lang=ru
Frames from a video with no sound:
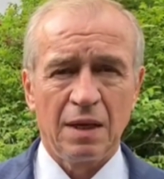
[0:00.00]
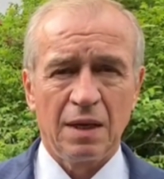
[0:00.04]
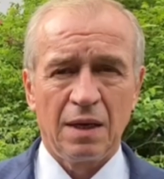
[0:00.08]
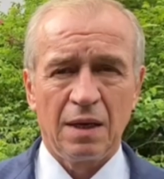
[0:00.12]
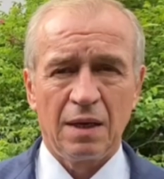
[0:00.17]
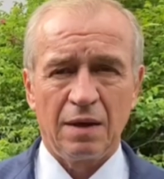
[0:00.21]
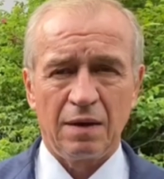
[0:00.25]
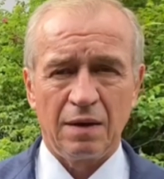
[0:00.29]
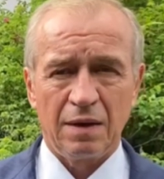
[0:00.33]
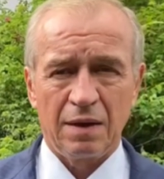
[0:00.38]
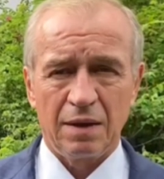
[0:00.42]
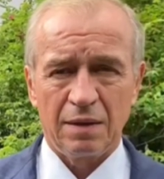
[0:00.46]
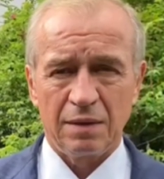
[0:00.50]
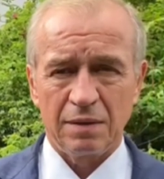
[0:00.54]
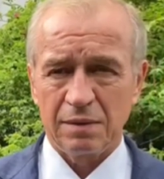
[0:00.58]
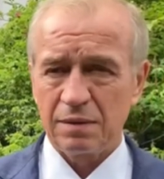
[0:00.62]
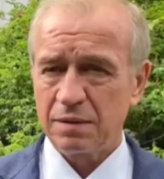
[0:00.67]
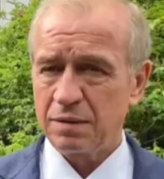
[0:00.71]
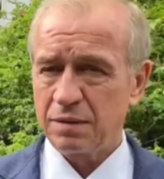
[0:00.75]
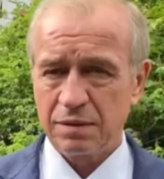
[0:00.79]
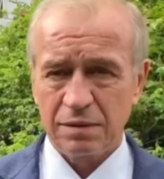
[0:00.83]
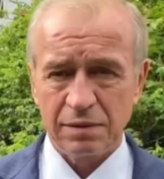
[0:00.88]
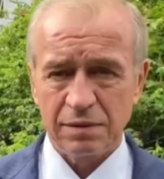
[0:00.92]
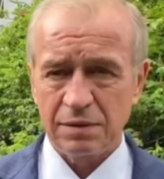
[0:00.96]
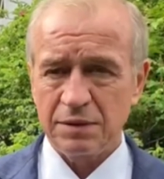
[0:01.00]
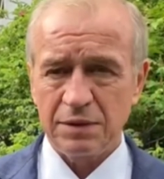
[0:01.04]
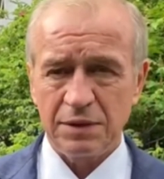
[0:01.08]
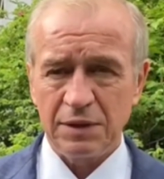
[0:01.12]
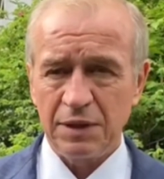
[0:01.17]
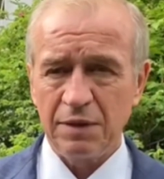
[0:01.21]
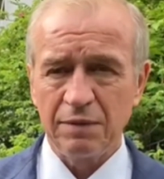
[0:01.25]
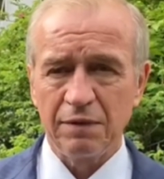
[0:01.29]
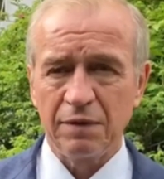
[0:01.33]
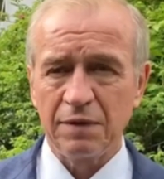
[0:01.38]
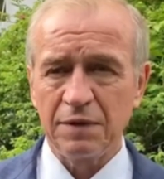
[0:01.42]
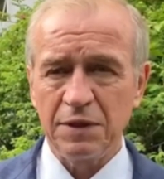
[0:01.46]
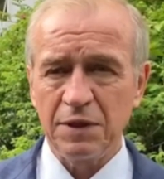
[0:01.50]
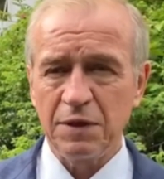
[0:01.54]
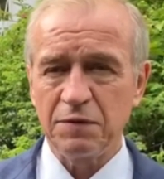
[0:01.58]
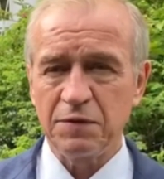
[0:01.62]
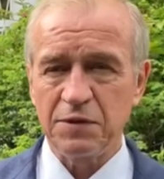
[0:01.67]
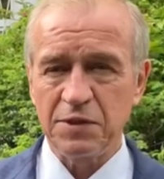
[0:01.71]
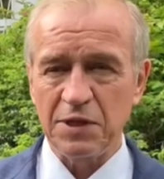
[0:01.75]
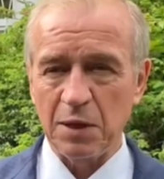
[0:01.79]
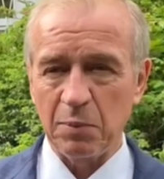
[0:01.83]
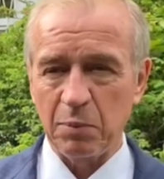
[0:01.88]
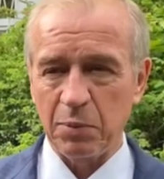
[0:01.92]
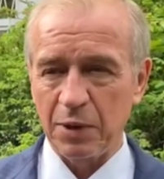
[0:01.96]
Э, не, не
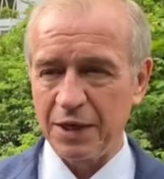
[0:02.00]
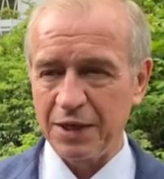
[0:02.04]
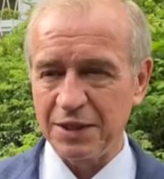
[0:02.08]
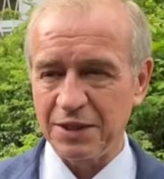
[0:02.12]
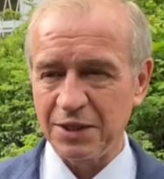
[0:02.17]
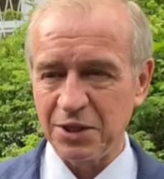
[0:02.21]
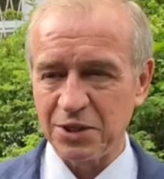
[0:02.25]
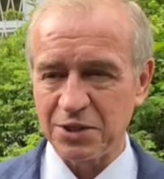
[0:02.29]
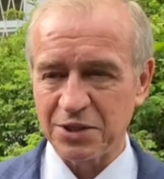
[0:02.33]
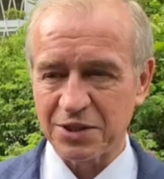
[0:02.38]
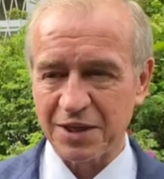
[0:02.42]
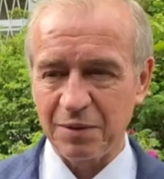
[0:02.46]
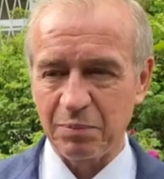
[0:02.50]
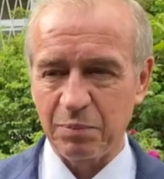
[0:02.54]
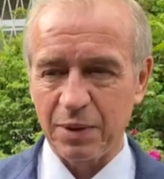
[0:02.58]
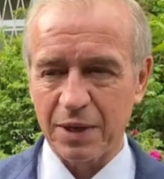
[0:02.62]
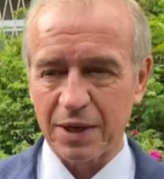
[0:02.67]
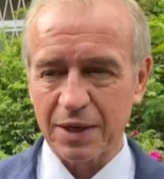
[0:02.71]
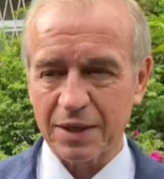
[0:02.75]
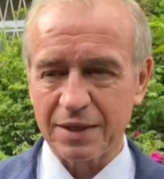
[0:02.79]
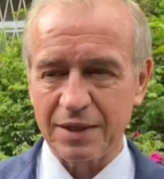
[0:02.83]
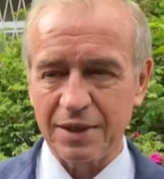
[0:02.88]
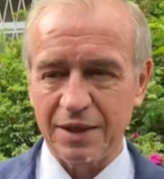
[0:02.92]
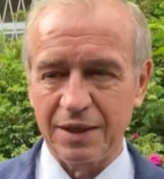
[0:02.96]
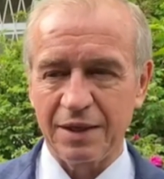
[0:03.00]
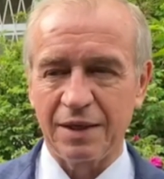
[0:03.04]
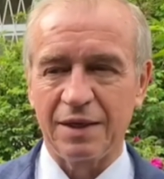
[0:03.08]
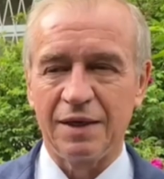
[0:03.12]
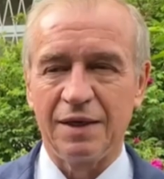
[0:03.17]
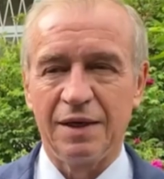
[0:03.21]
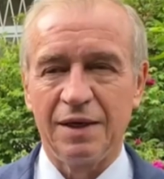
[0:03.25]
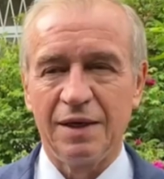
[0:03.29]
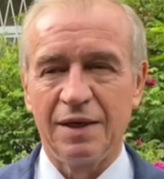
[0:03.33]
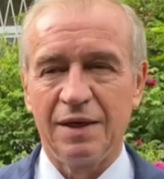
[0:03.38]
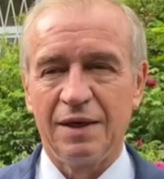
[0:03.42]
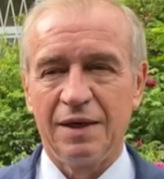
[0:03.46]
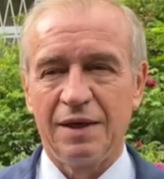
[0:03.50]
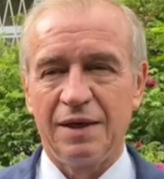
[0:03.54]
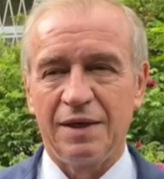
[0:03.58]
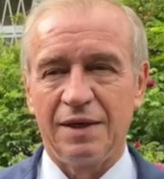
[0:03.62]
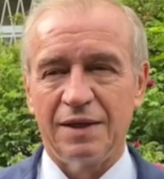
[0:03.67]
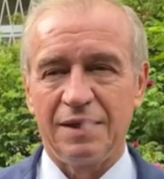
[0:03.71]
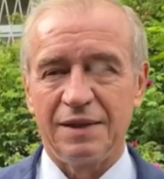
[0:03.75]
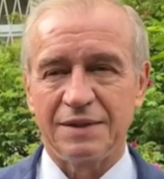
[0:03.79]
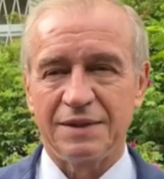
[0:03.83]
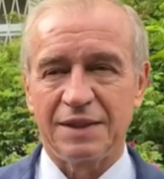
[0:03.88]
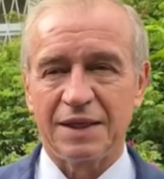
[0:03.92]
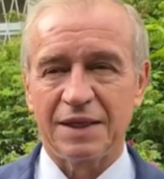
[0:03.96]
все политические партии
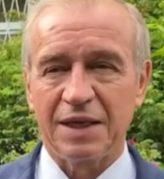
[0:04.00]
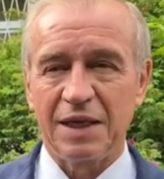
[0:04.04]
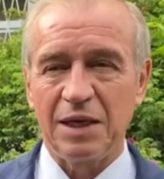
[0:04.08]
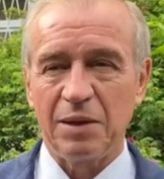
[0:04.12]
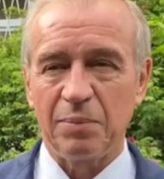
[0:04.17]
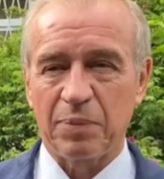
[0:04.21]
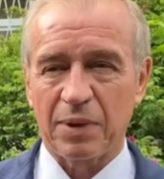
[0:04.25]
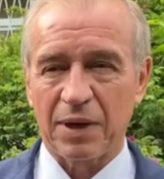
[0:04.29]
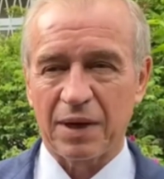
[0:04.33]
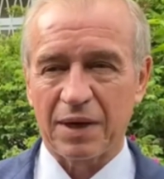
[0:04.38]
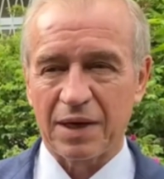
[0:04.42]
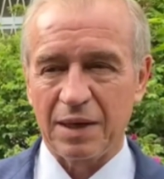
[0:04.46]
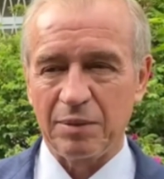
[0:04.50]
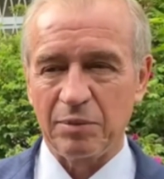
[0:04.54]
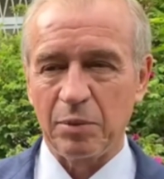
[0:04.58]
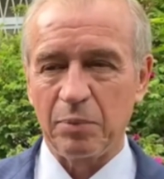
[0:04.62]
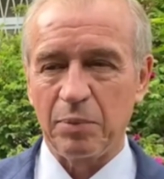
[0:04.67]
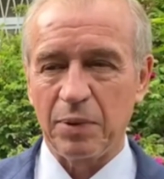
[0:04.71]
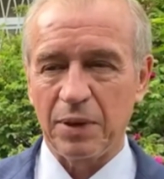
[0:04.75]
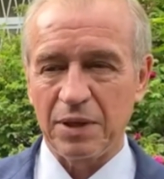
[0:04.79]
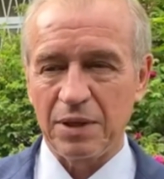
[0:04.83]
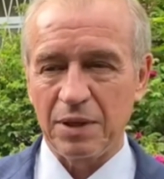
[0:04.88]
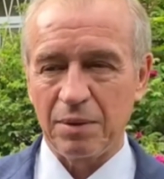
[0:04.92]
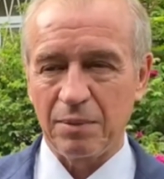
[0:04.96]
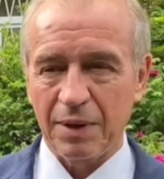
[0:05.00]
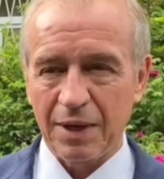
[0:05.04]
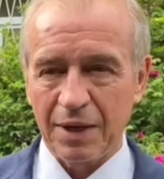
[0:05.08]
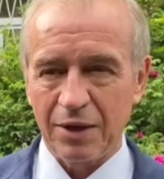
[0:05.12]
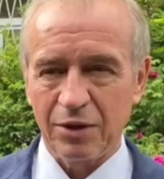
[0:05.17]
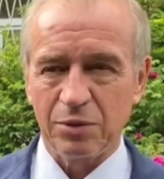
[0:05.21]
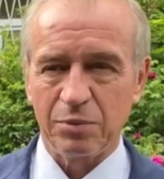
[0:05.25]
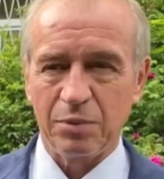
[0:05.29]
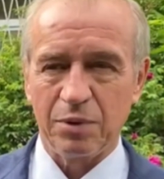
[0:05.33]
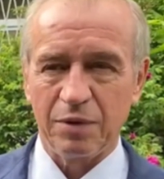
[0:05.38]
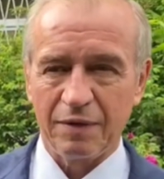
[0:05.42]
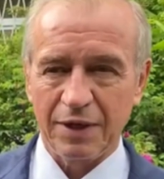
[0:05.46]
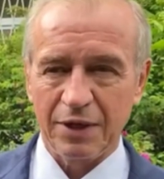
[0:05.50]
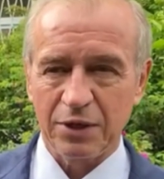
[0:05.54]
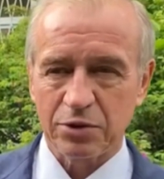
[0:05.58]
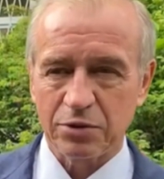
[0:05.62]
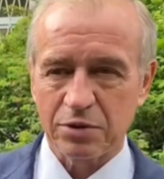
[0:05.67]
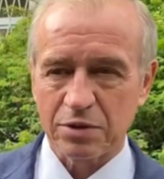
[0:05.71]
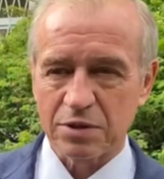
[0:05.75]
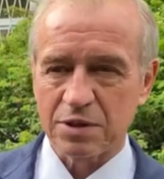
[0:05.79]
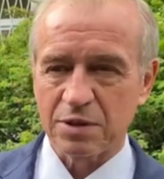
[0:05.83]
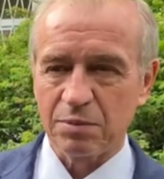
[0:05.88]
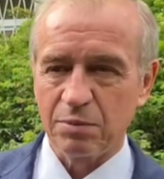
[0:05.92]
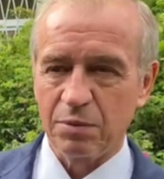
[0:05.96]
э, такие программы принимают, бывает,
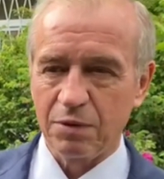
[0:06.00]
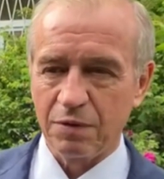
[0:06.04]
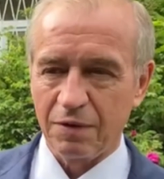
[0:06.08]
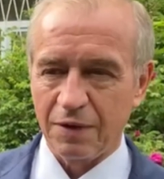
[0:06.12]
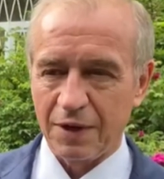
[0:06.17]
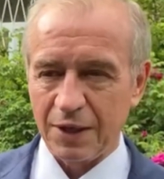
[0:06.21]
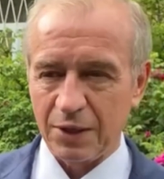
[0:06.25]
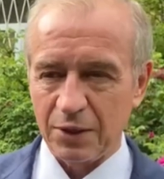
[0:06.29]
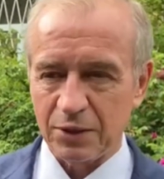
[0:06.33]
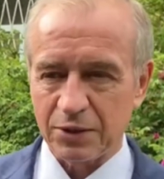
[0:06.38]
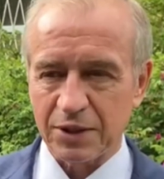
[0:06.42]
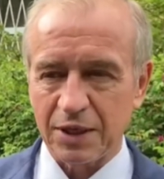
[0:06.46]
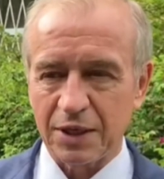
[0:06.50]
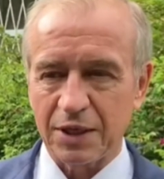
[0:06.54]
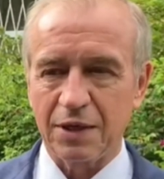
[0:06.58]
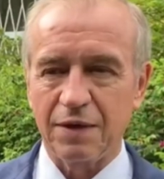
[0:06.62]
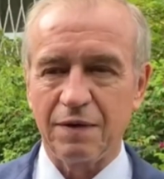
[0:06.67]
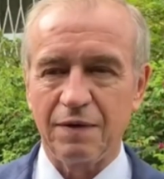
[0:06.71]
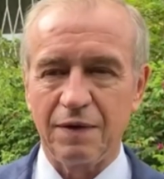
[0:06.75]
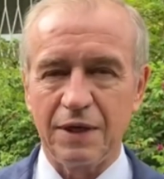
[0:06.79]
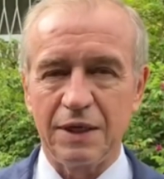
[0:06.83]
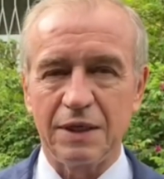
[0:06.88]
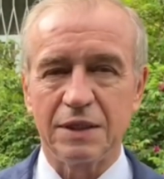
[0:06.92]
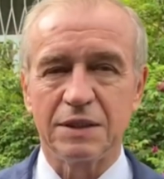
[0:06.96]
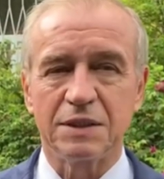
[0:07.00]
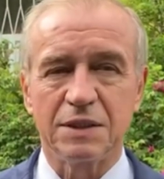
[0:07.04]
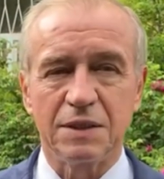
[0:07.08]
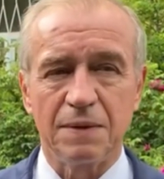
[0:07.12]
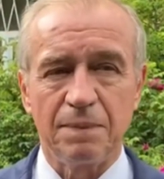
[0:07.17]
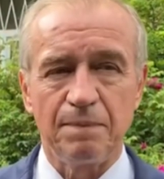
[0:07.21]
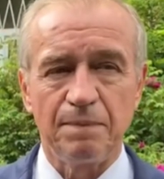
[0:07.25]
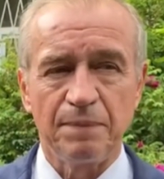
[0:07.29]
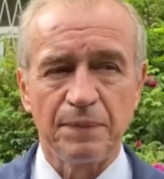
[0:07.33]
что забывают, как говорится.